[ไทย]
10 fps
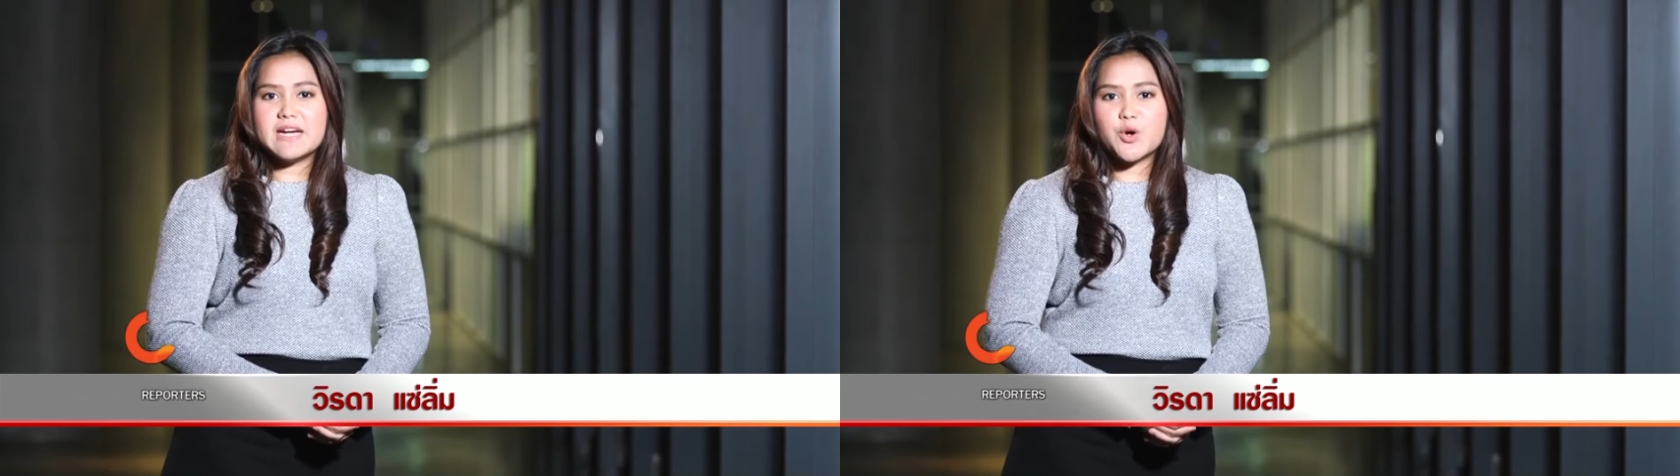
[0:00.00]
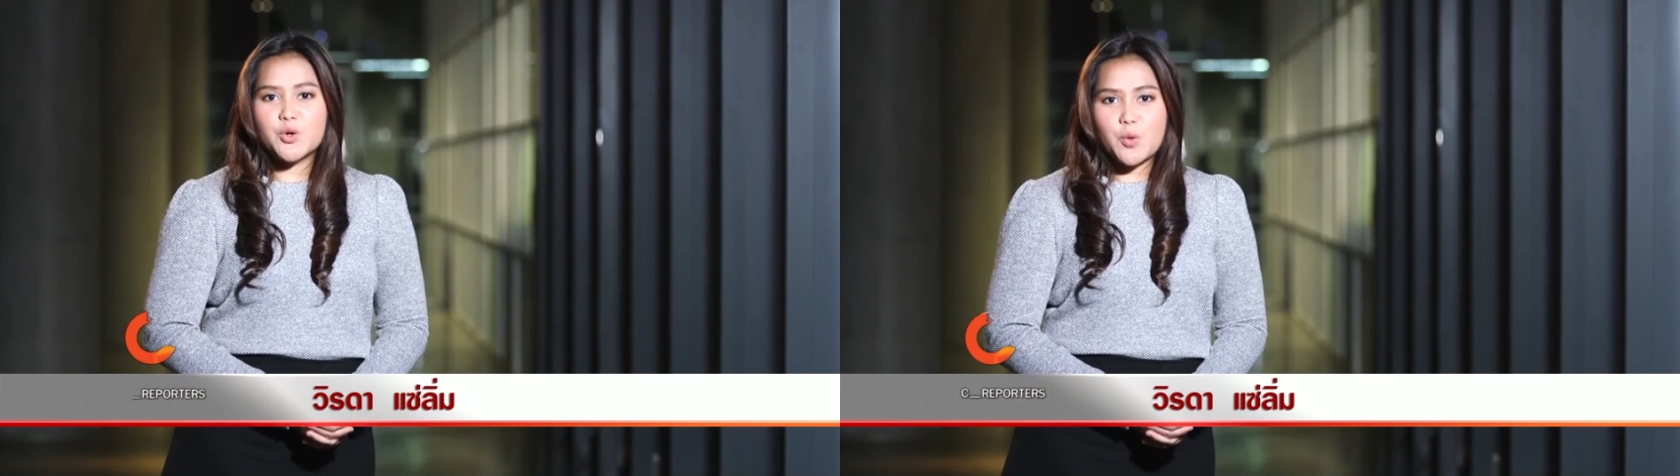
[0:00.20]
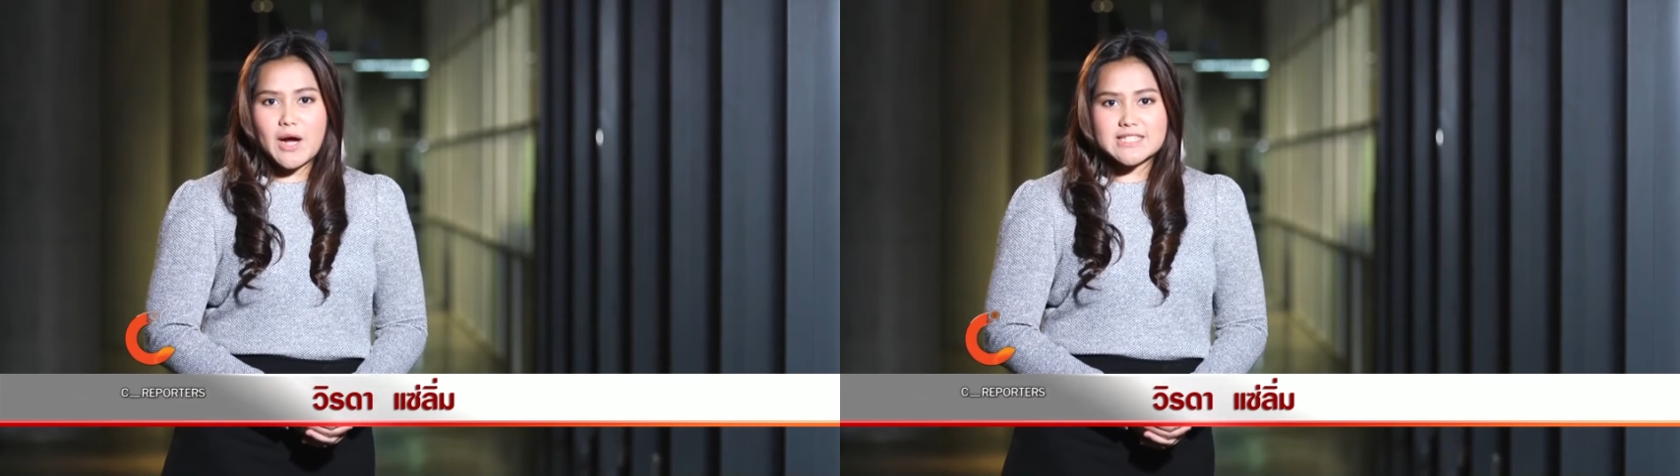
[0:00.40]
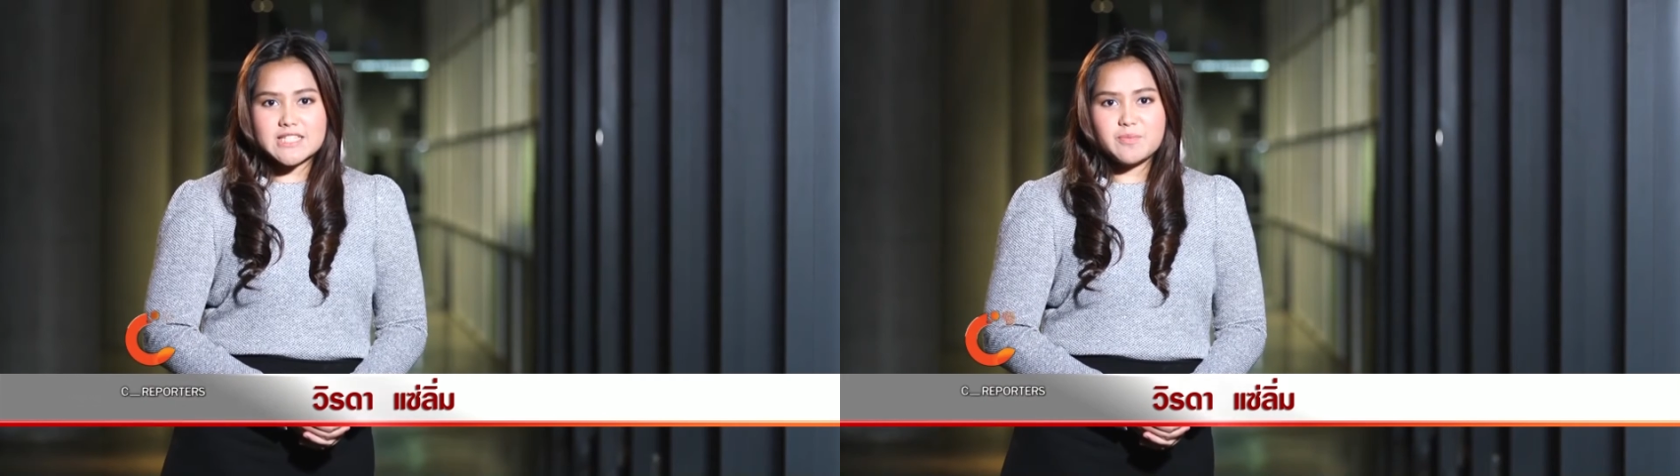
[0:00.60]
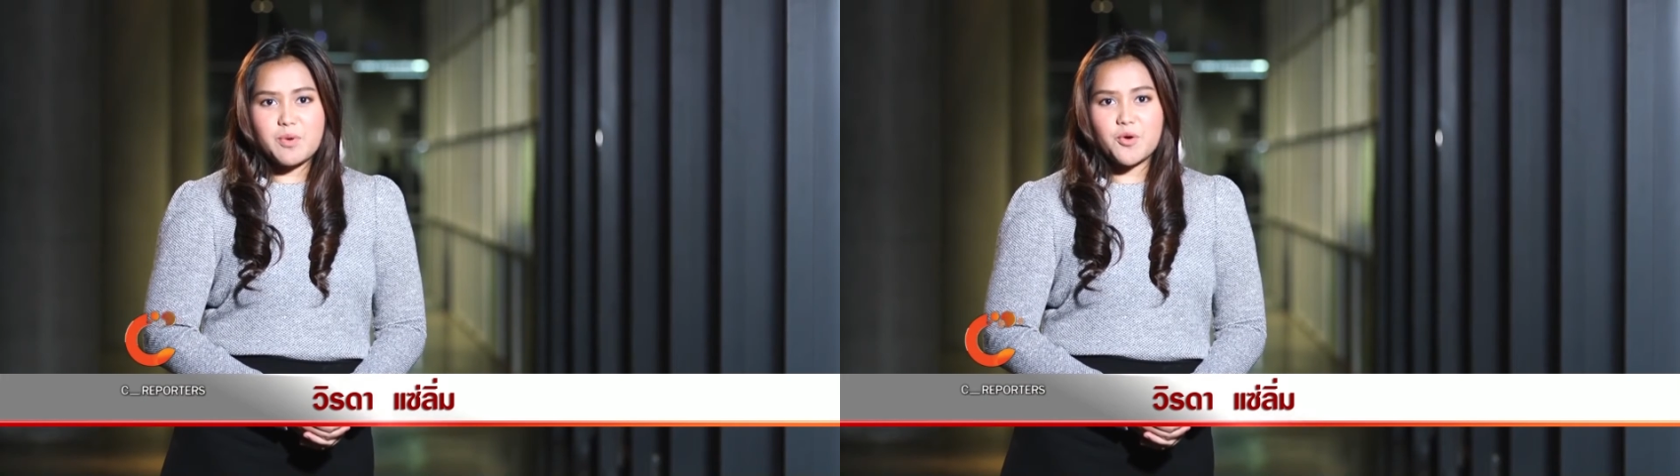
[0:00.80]
องคุณขวัญ
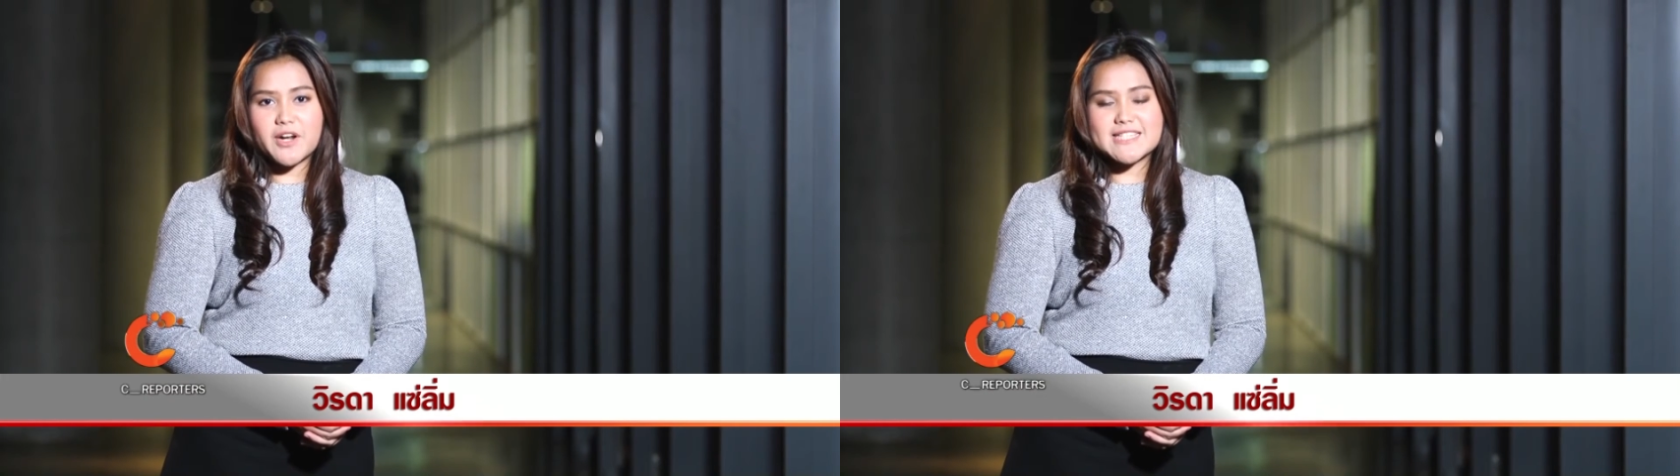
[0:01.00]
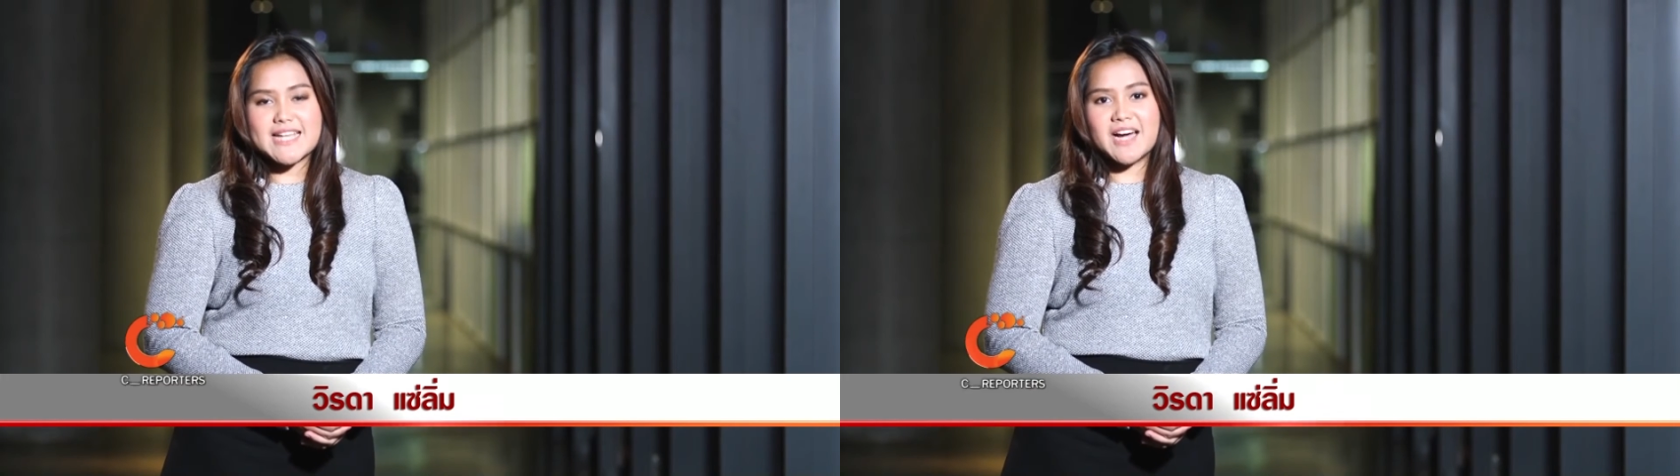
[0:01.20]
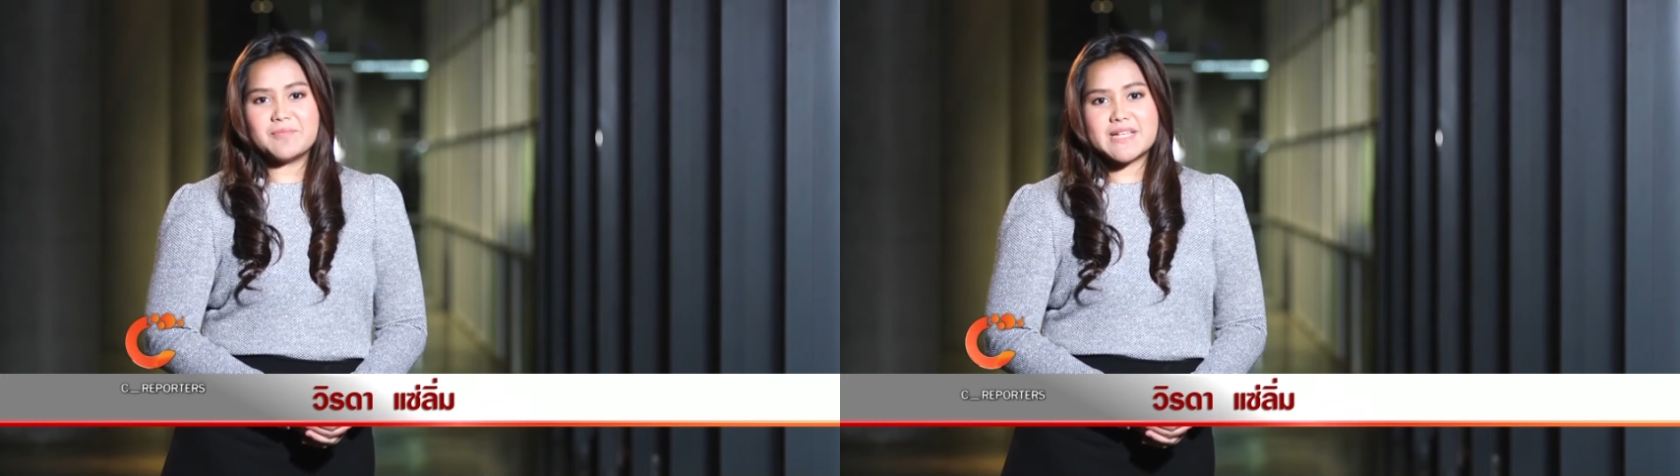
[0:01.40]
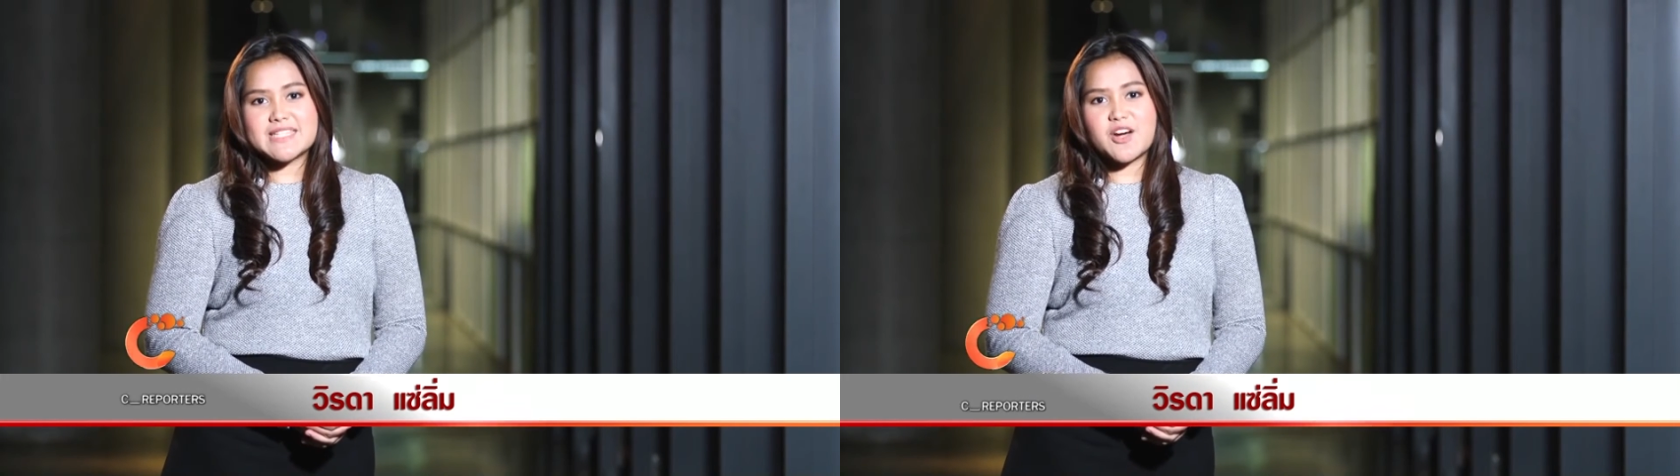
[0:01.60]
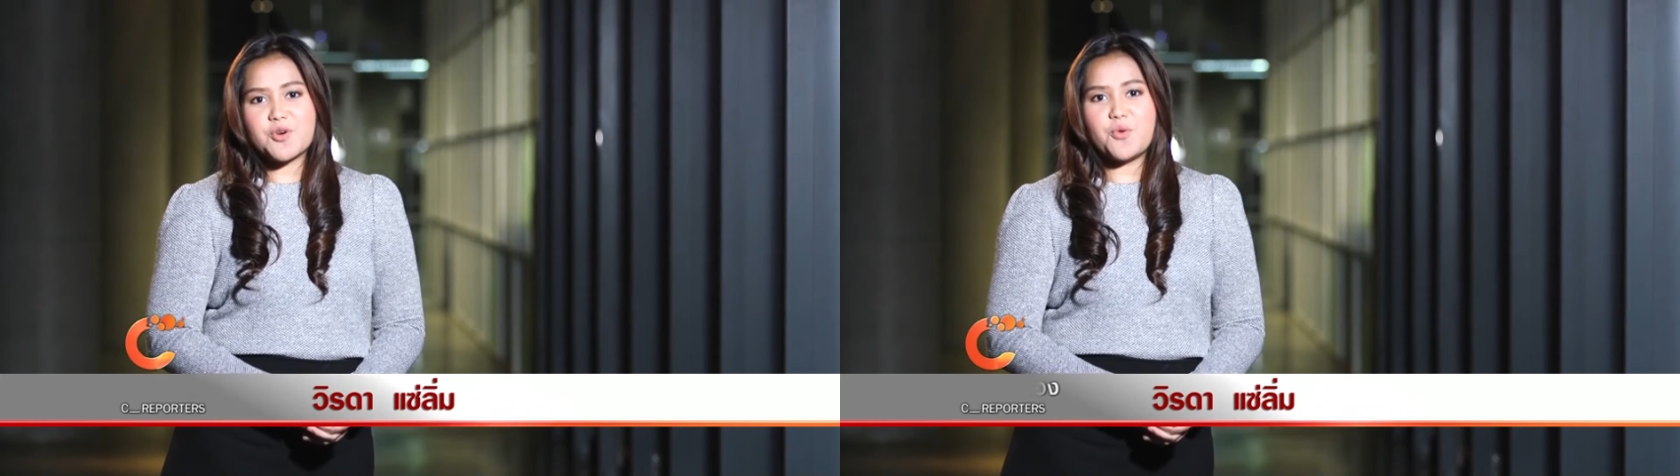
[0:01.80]
ชิดโพกระสังเป็นชาว